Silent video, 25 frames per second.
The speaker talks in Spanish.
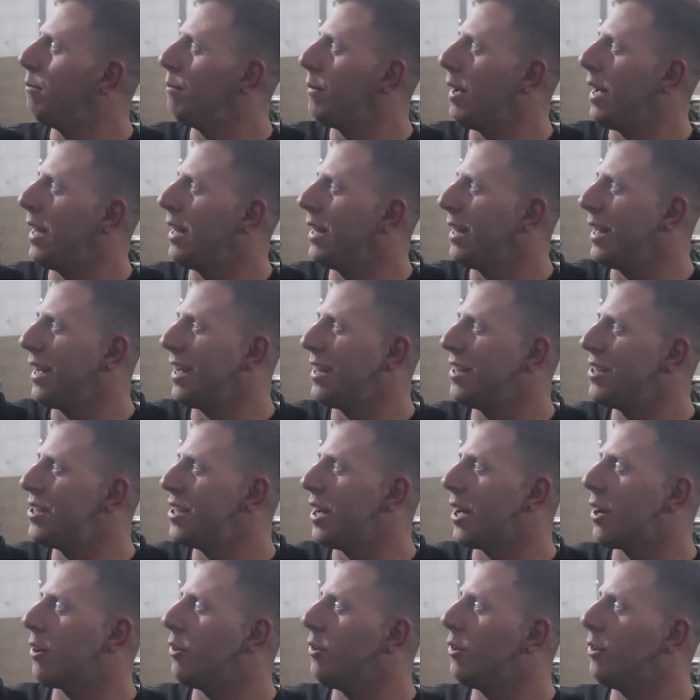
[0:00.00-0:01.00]
...a
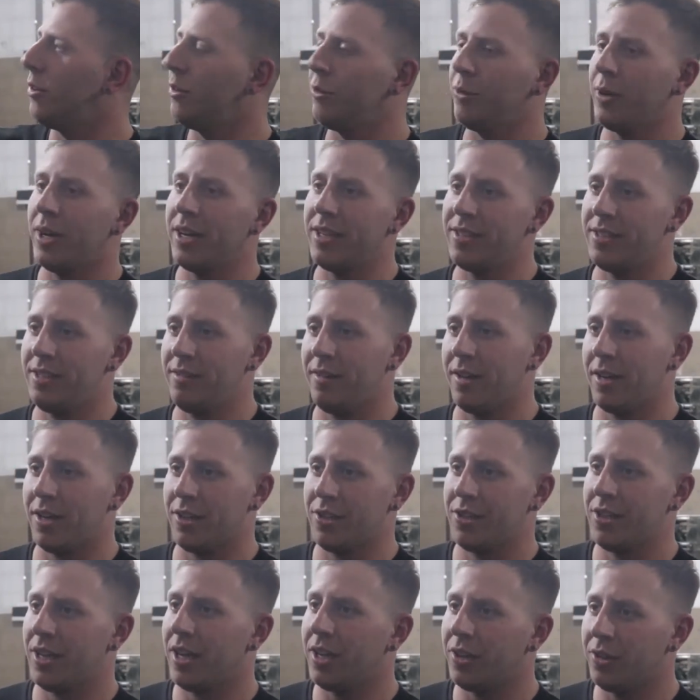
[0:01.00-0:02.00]
engancharlo en lugares se va
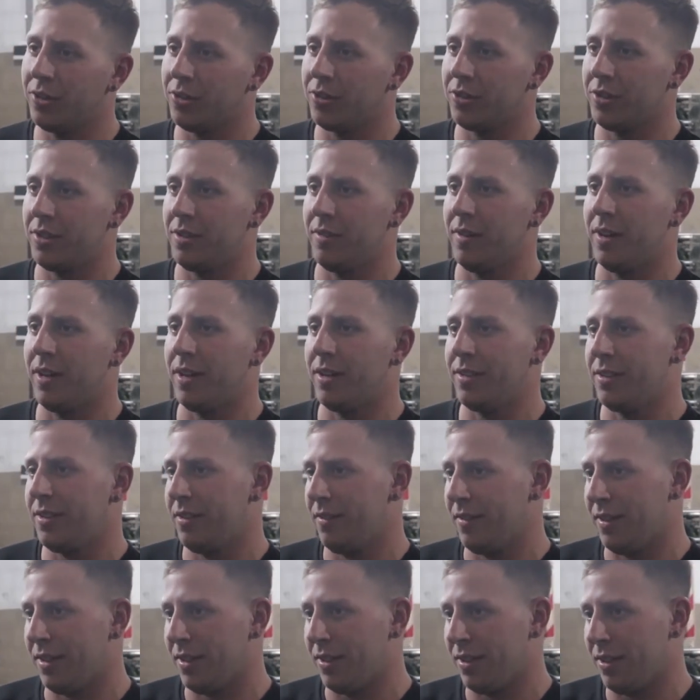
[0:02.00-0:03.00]
rayando, se va,
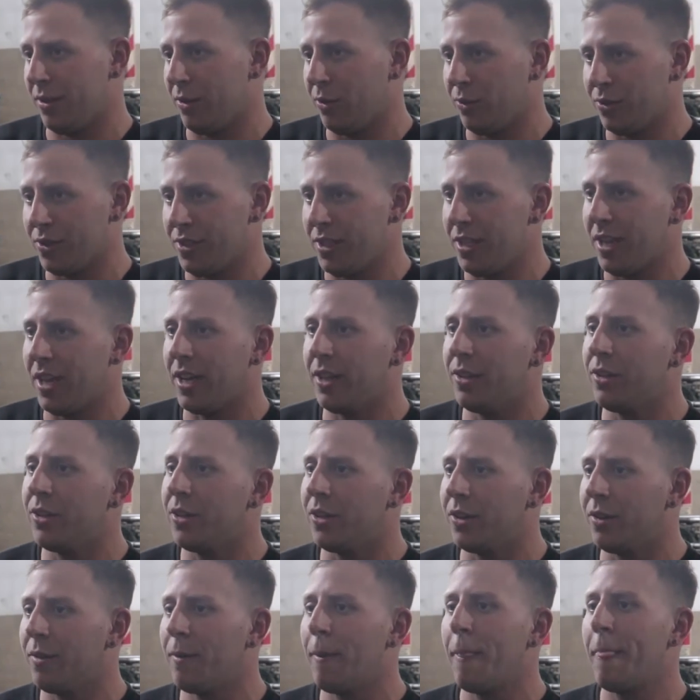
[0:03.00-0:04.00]
se va
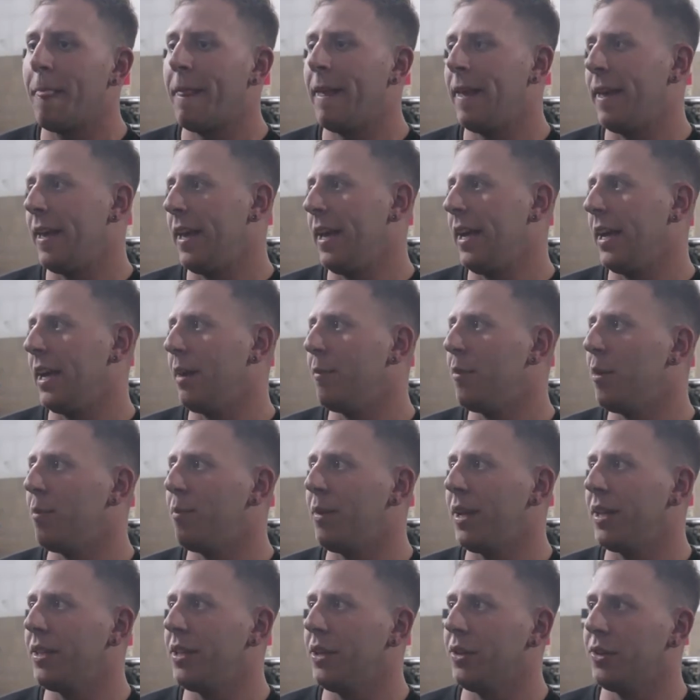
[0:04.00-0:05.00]
oxidando. En cambio el
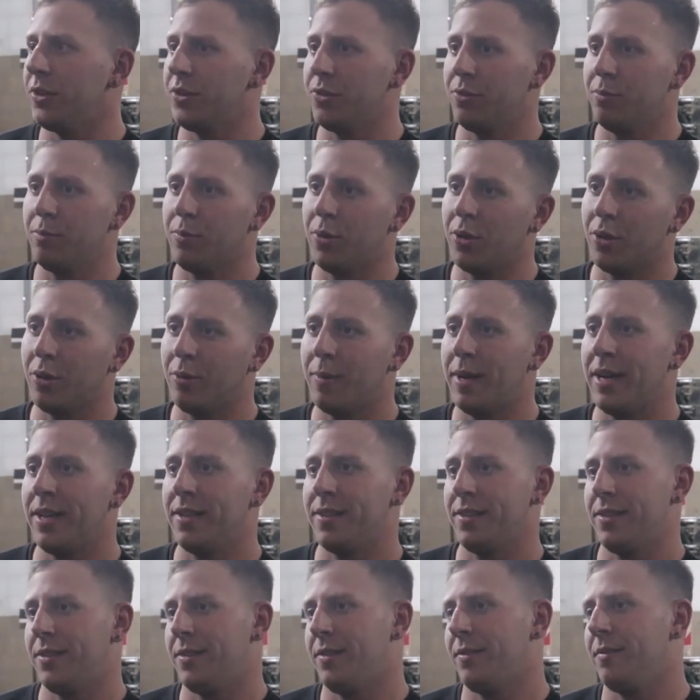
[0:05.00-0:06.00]
plástico es un poco
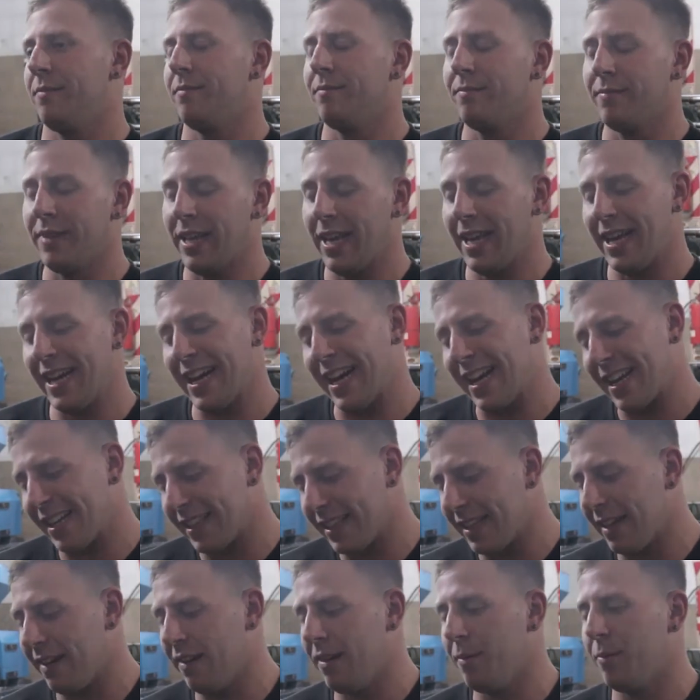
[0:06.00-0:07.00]
más
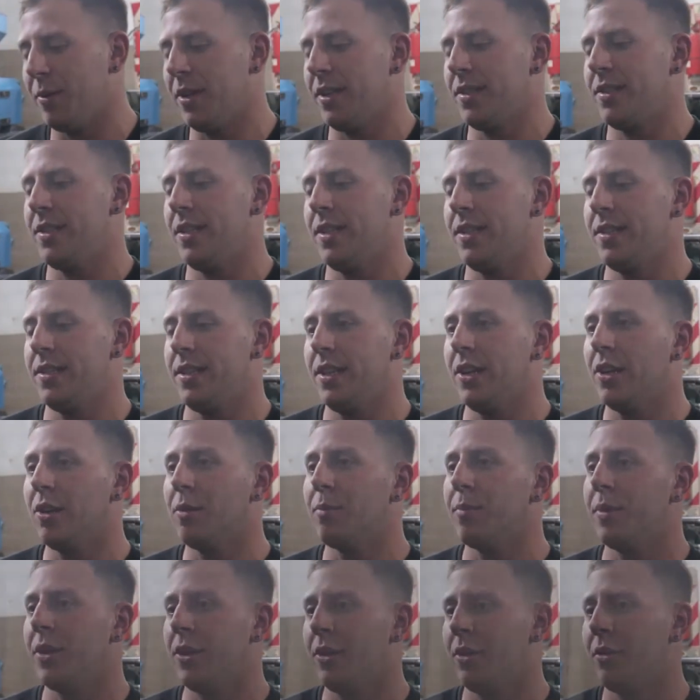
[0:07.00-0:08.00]
descartable, por así
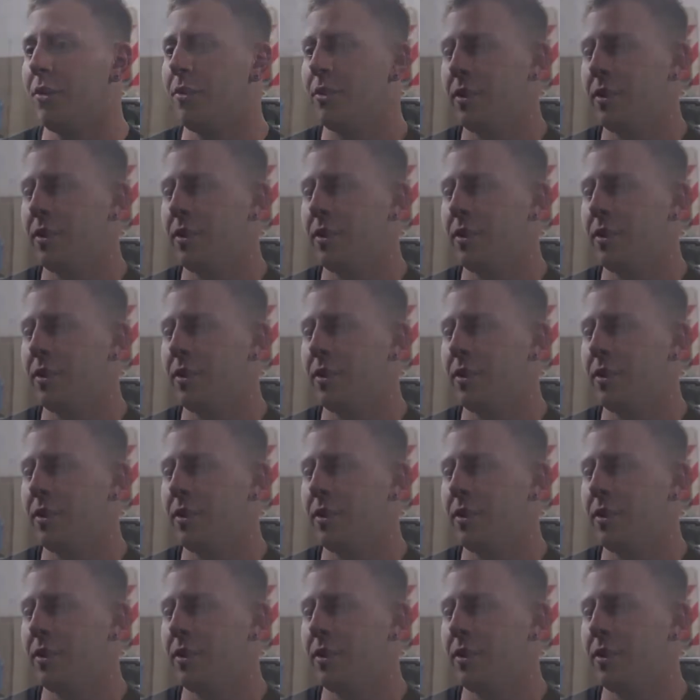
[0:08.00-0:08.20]
decirlo, pero